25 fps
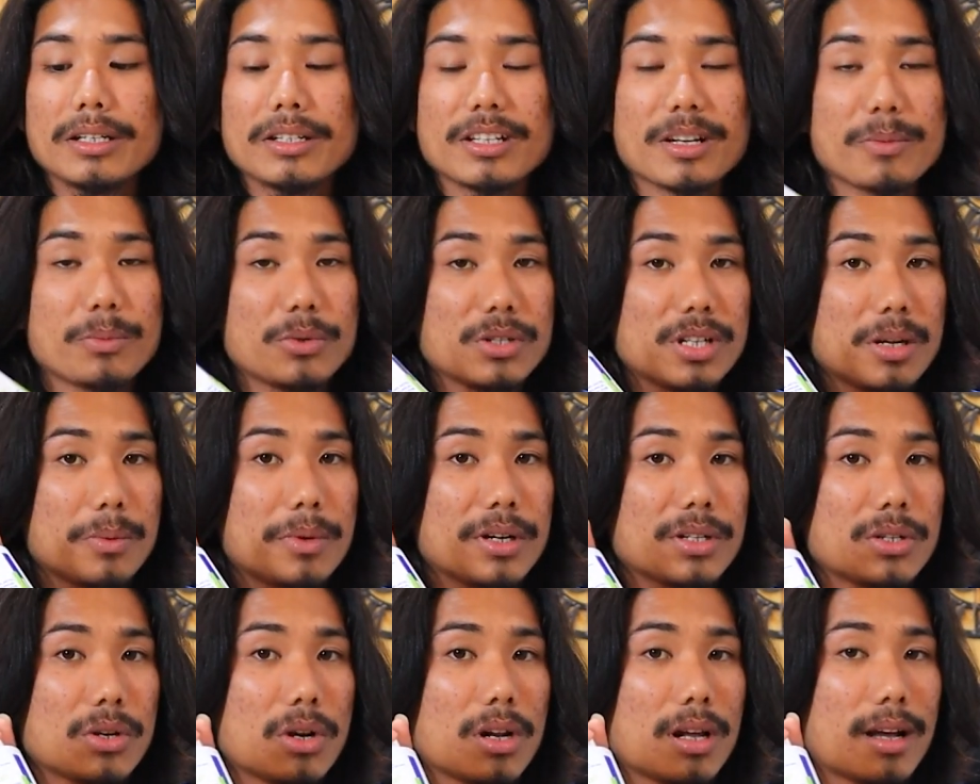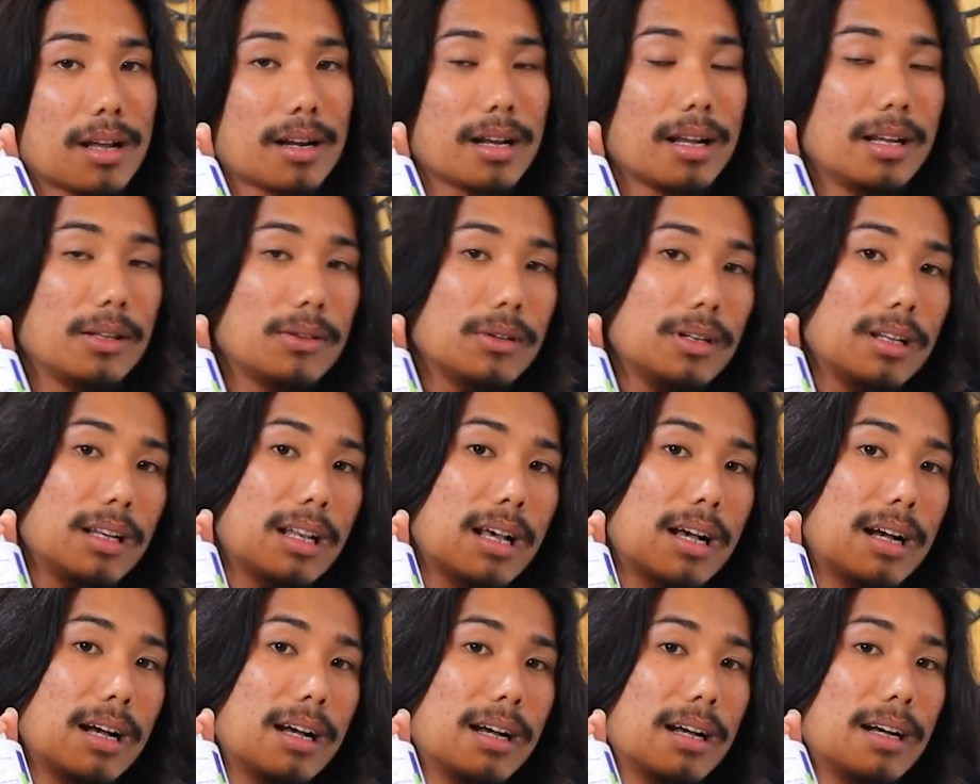shampoo sebazol karena itu
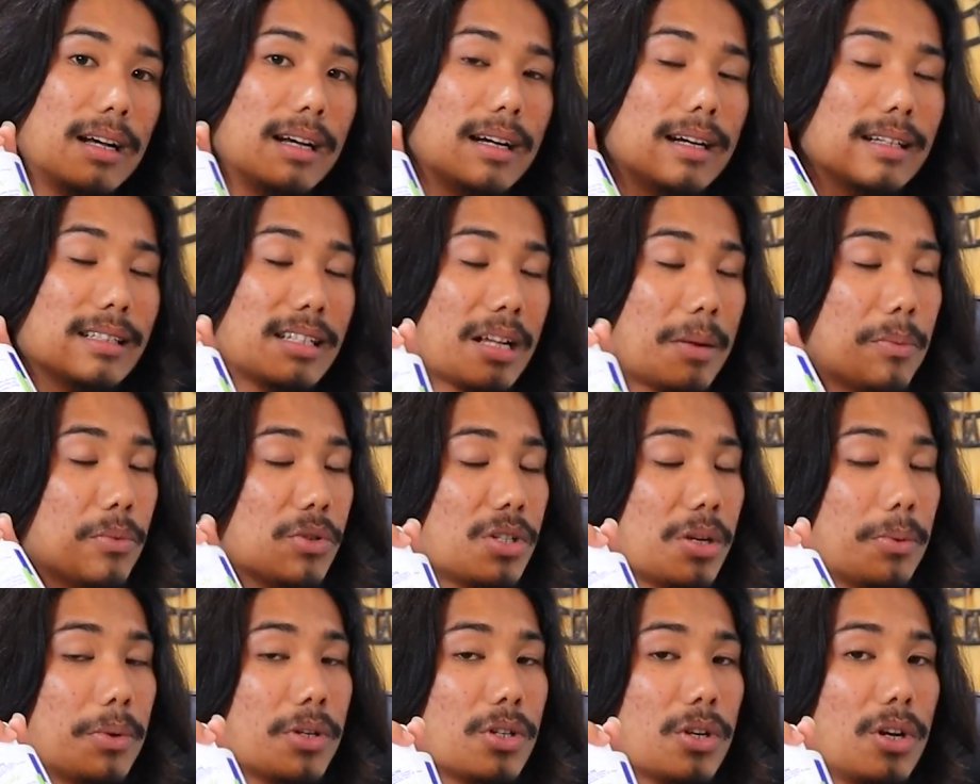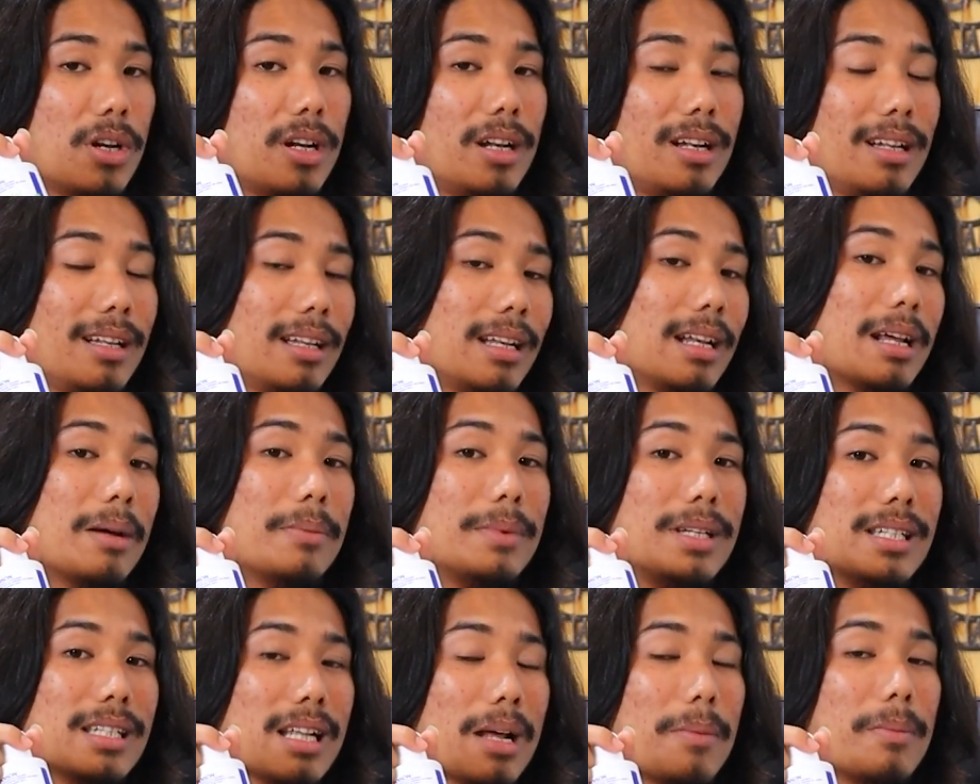tidak shampoo sebazol ini
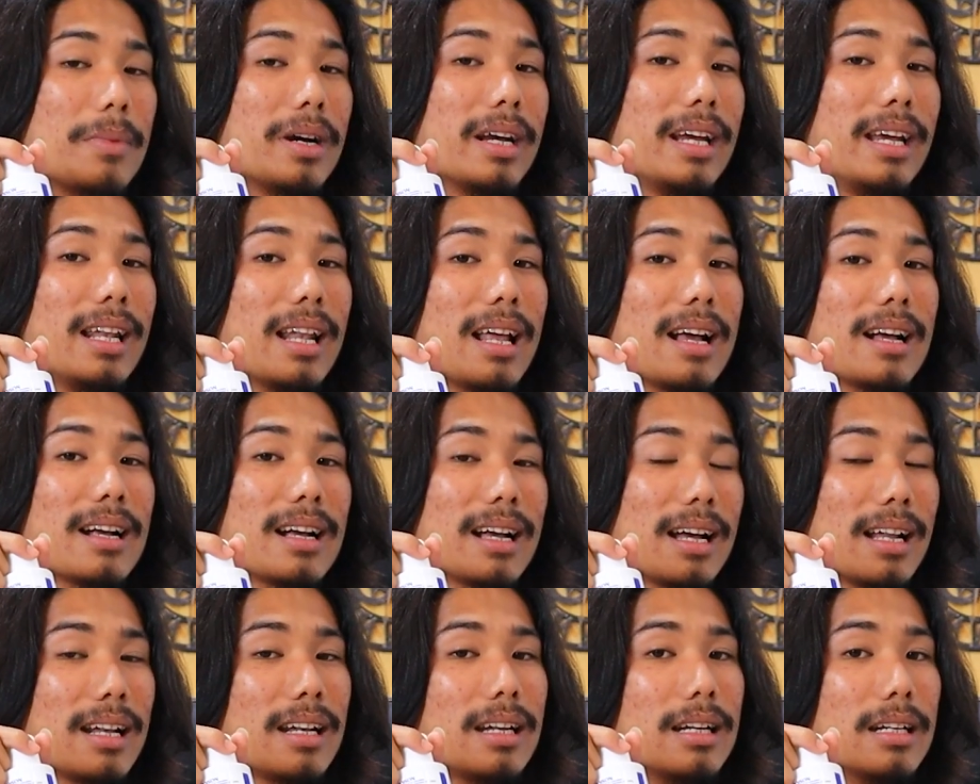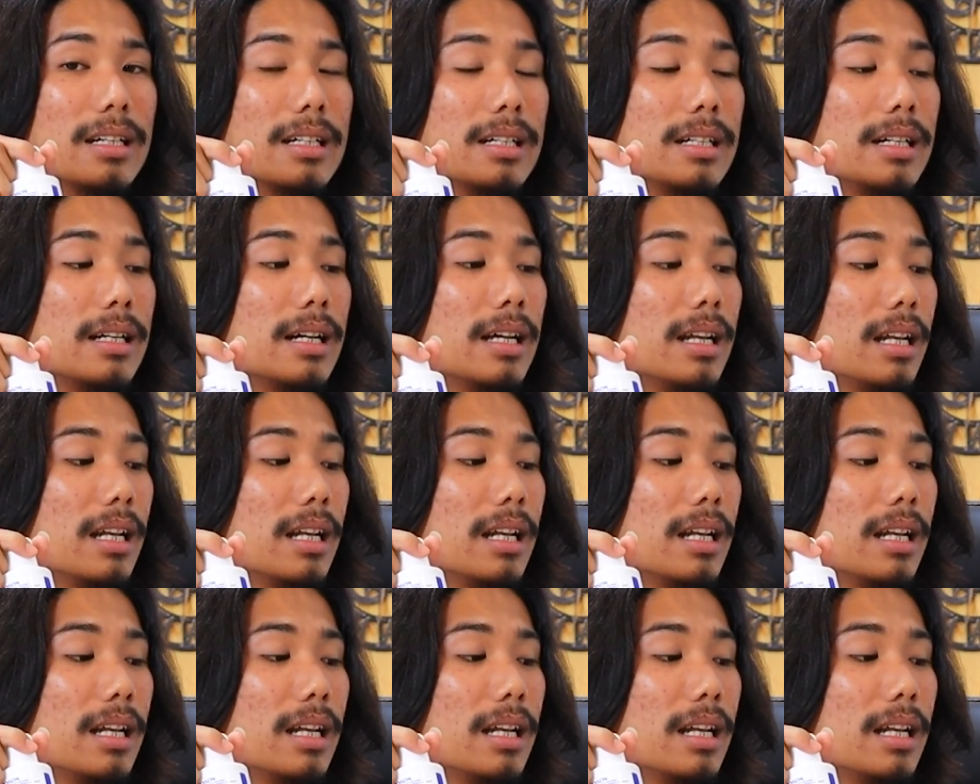tidak bisa menghilangkan